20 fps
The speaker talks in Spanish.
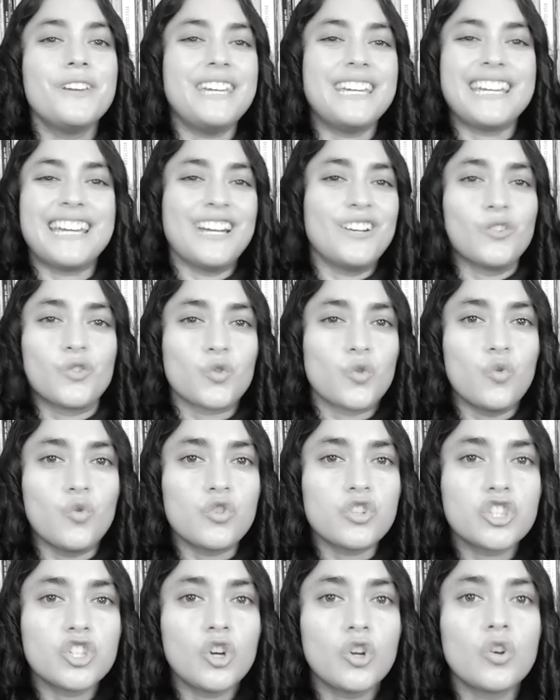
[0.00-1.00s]
y que nos
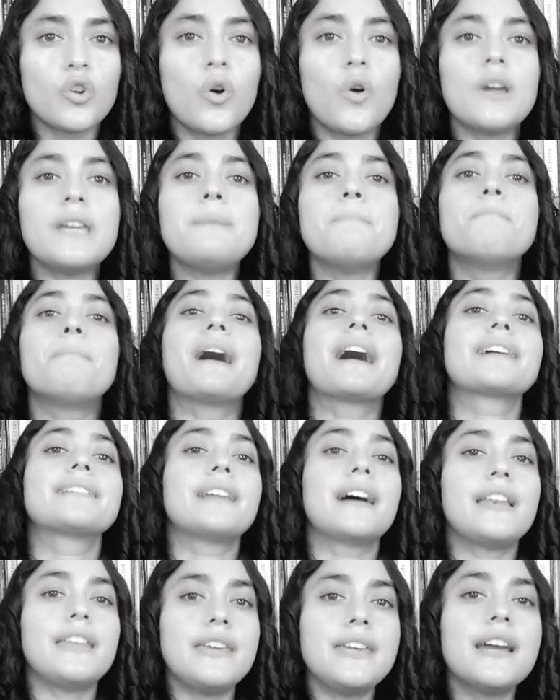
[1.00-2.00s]
guste o no
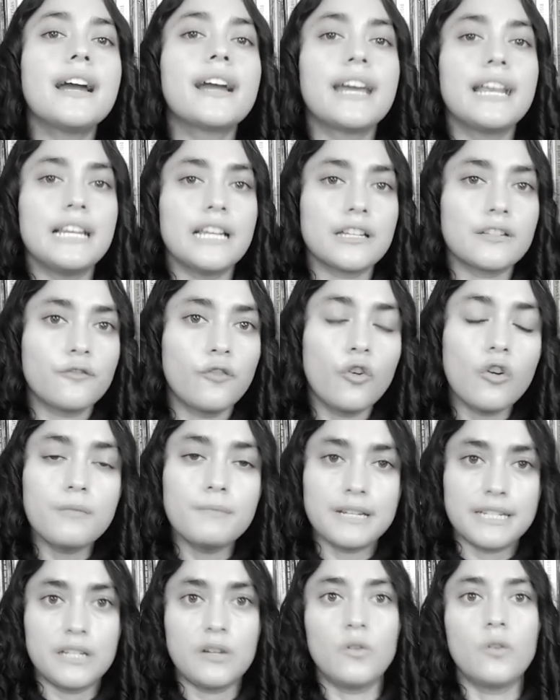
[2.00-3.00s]
impactarían en las
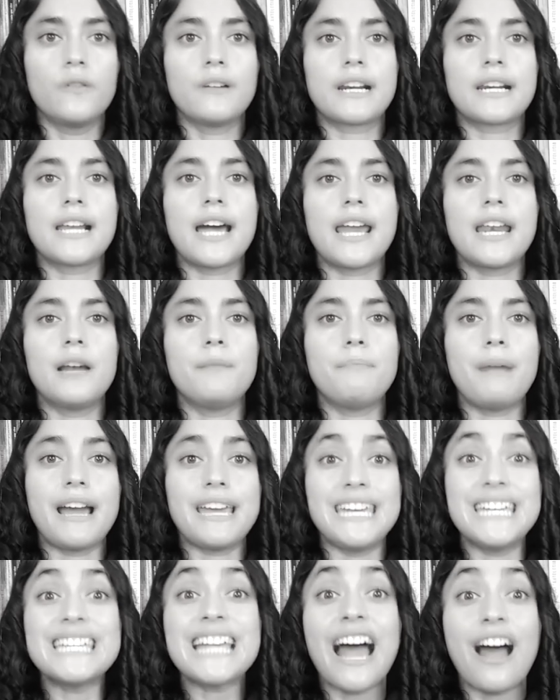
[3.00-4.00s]
formas de gobernar el
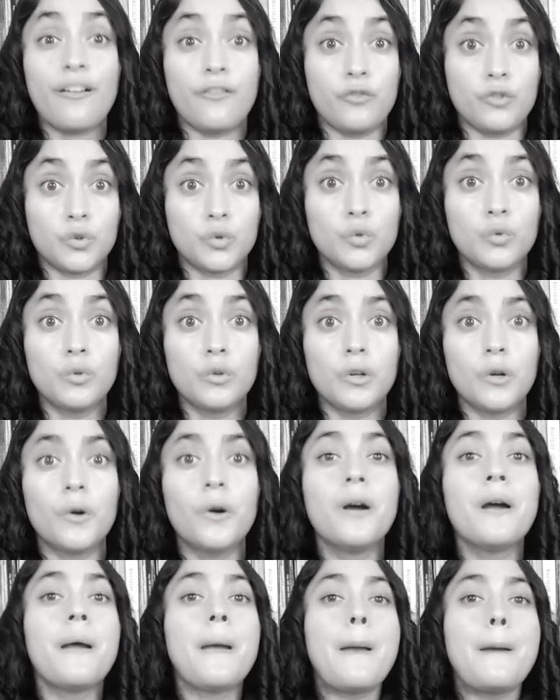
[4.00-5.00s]
país a
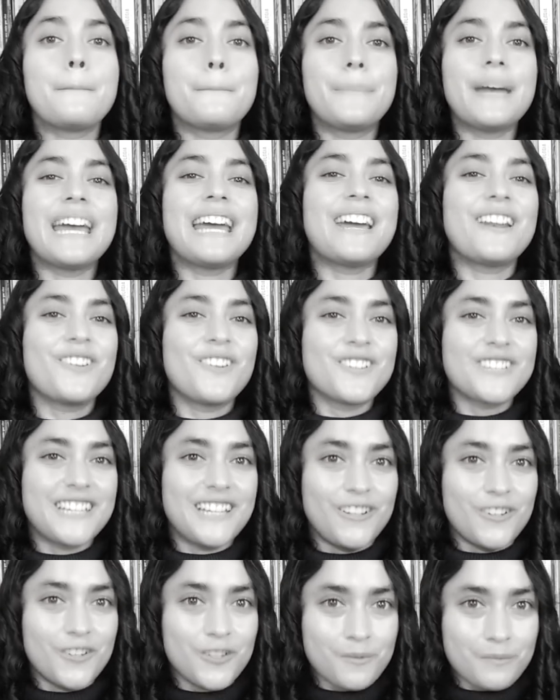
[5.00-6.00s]
futuro. Pero
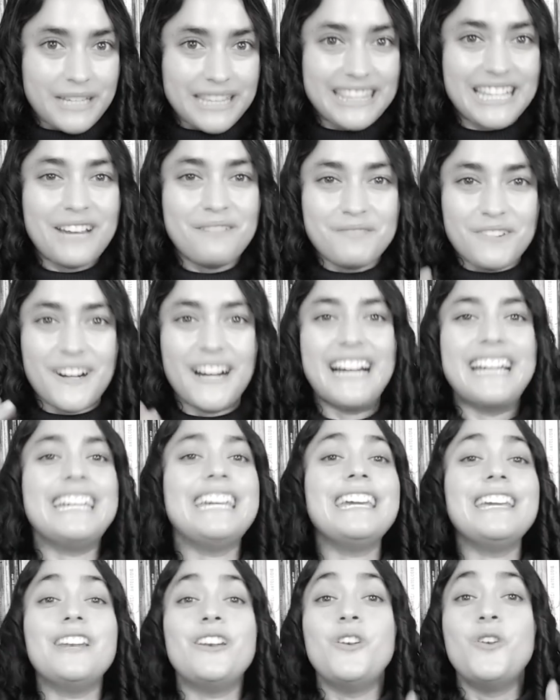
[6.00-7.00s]
si nos metemos
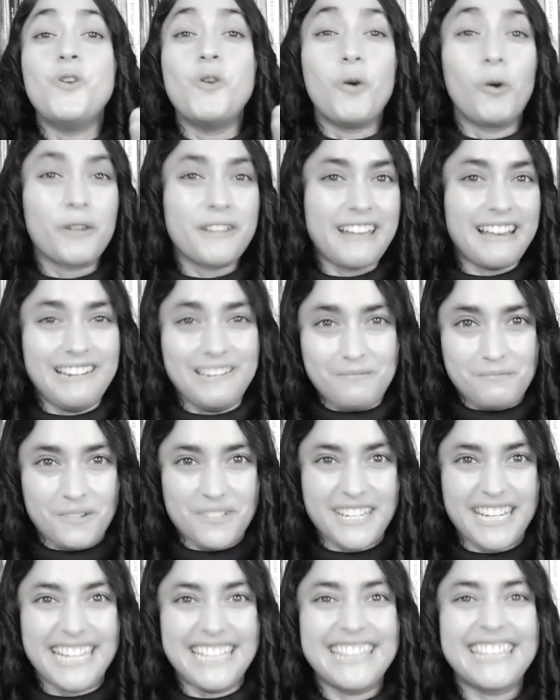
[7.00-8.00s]
ahí, no
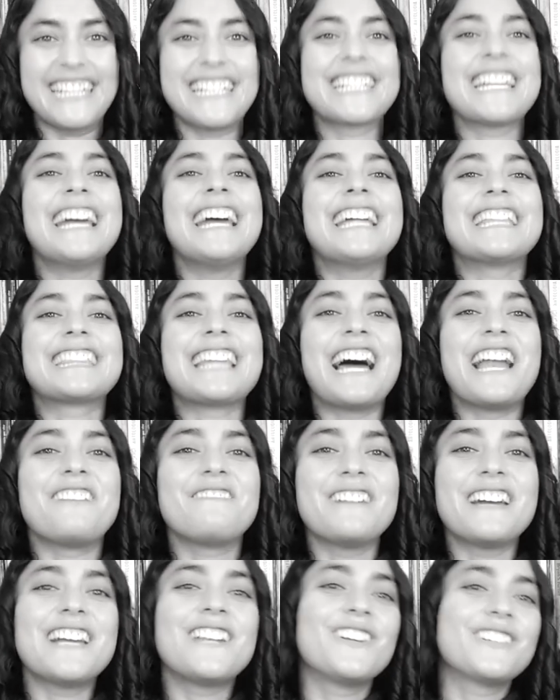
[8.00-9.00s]
salimos gentes. Tal
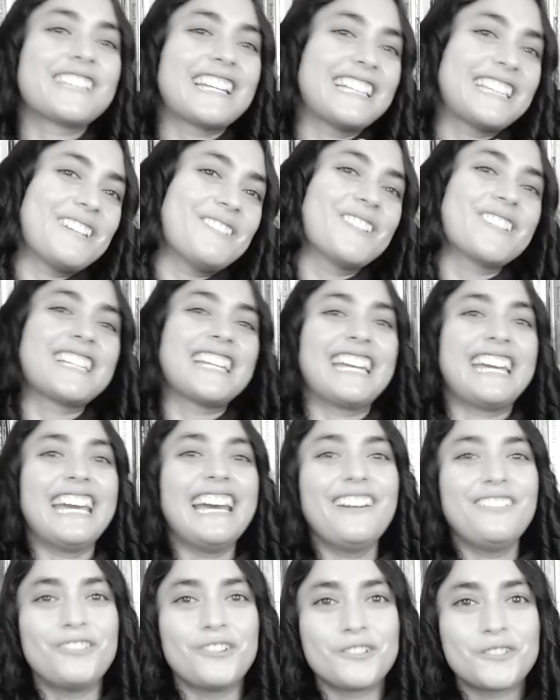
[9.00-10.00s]
vez lo tratamos en
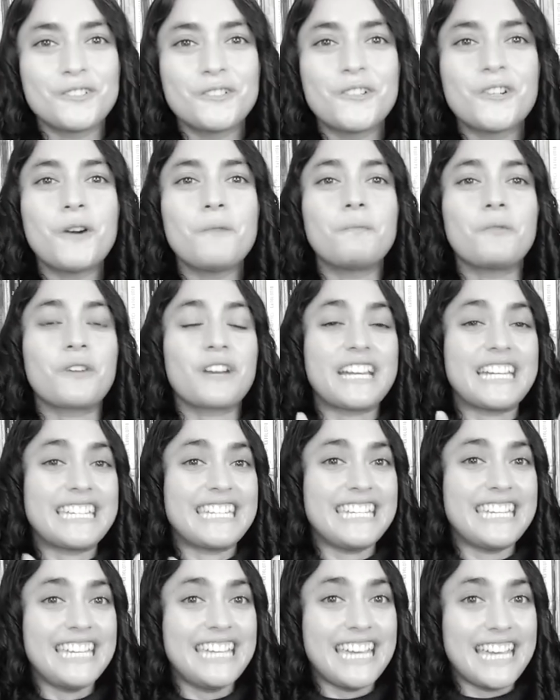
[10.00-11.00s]
el futuro porque
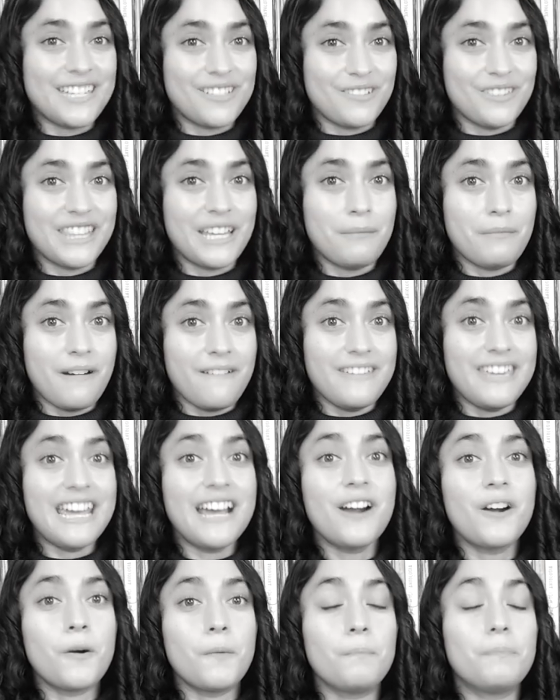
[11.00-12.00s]
sí, es un tema
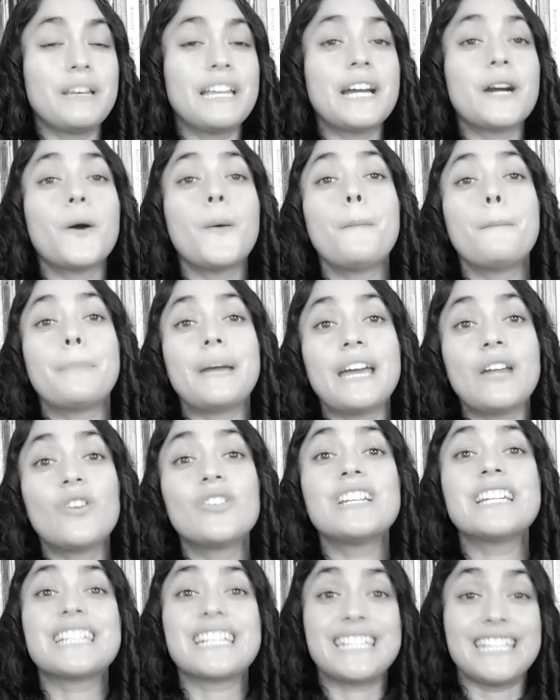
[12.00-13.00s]
bien complejo, pero
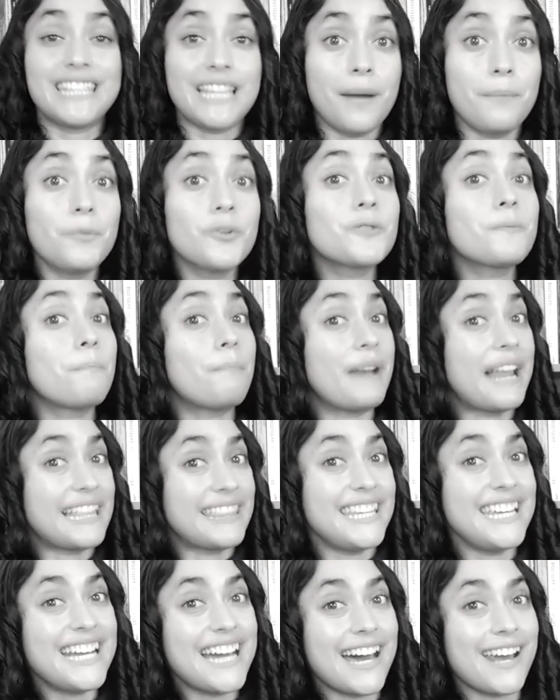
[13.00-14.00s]
necesitamos
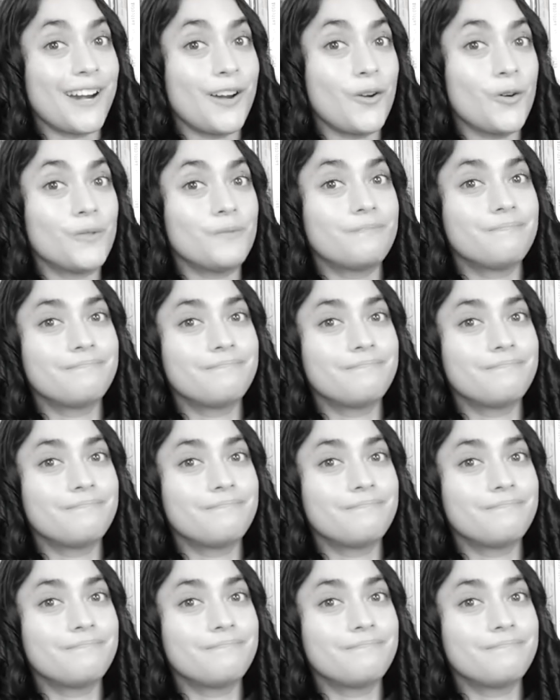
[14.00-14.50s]
platicarlo.